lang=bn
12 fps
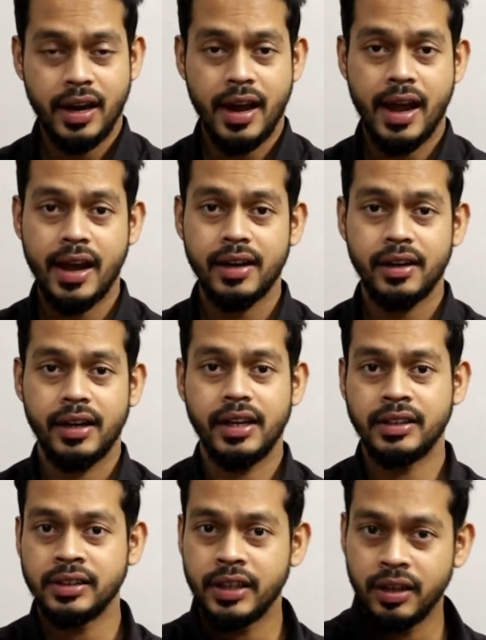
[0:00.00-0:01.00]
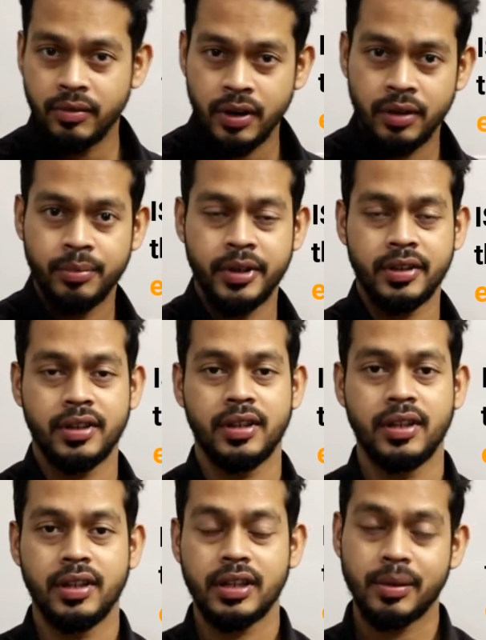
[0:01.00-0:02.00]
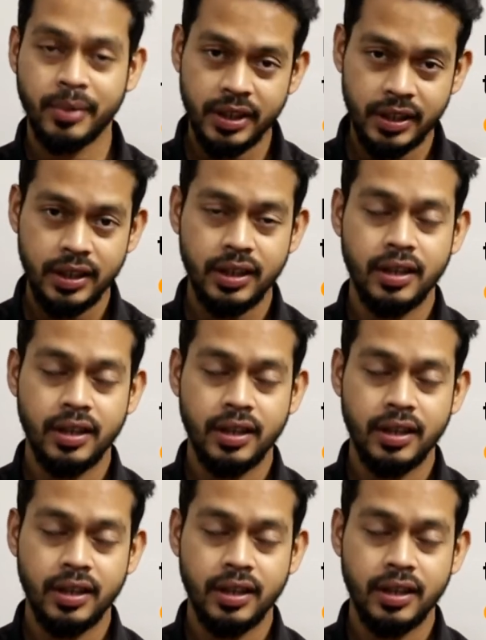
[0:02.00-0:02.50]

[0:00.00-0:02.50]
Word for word: অ্যান্ড ইটস এনভায়রনমেন্ট তার মানে কি